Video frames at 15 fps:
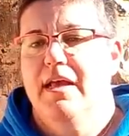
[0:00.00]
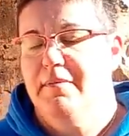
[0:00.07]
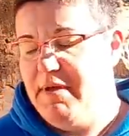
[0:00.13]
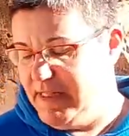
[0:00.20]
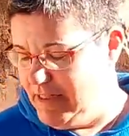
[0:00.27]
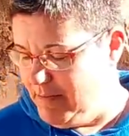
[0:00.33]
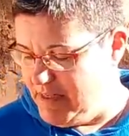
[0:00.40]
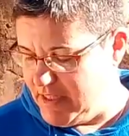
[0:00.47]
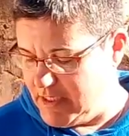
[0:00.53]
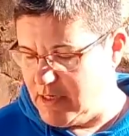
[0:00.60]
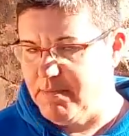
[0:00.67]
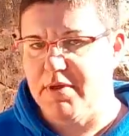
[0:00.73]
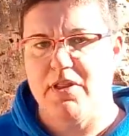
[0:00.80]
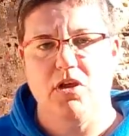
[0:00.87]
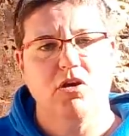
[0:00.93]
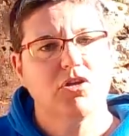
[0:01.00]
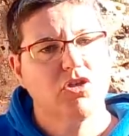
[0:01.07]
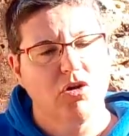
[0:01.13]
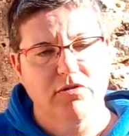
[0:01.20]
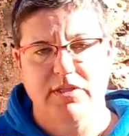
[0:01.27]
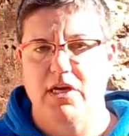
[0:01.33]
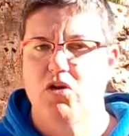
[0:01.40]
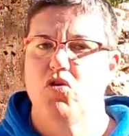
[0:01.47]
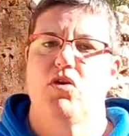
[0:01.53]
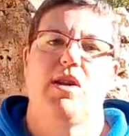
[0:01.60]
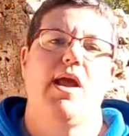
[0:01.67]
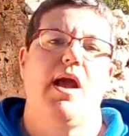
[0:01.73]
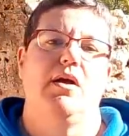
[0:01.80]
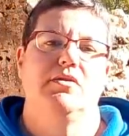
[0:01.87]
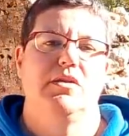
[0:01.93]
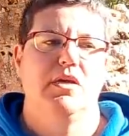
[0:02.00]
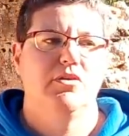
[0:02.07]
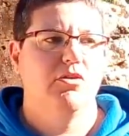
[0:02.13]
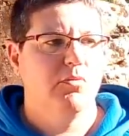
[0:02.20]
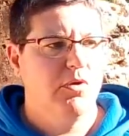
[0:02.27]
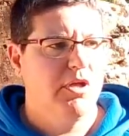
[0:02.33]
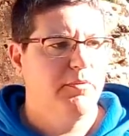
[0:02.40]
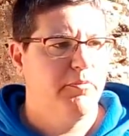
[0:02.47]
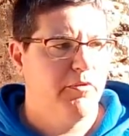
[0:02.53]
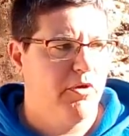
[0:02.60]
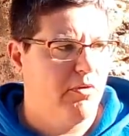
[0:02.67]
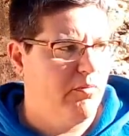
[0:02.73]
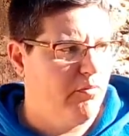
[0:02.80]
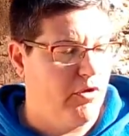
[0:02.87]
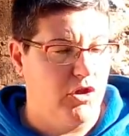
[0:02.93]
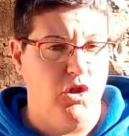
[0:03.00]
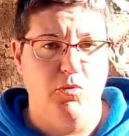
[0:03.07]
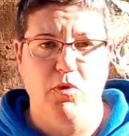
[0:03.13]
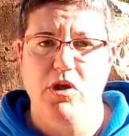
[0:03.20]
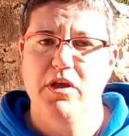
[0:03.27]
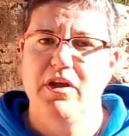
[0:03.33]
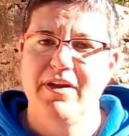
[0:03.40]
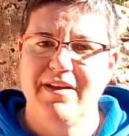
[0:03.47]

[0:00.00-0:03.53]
evidentemente siempre digo soltar correas O sea, yo voy, cuando voy